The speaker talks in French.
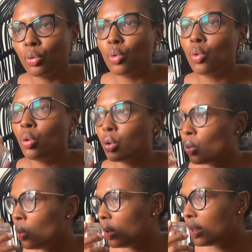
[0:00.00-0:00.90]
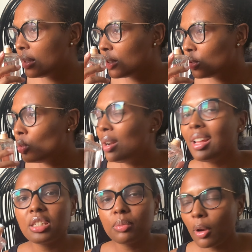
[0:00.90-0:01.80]
de coton, de
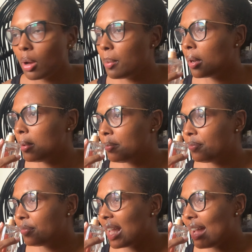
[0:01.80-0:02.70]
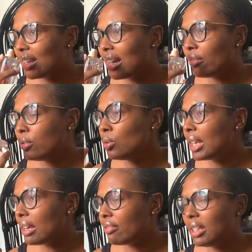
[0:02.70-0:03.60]
linge propre, avec un fond de
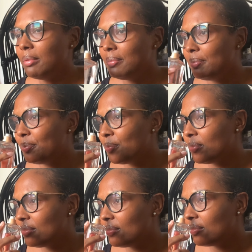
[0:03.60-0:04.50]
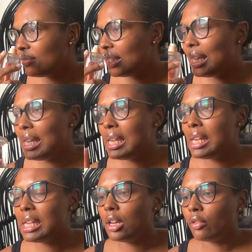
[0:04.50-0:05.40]
café.
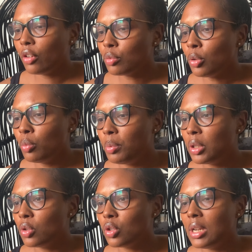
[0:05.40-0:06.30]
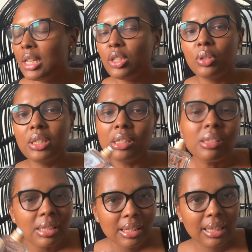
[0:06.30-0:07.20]
Et franchement, depuis que je l'ai, je
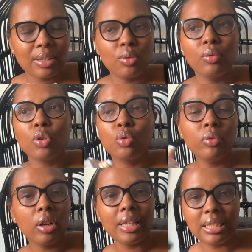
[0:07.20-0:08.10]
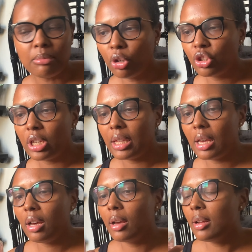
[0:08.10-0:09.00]
l'utilise très souvent, souvent les dimanches
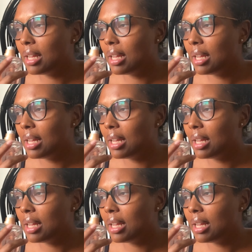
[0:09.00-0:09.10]
d'ailleurs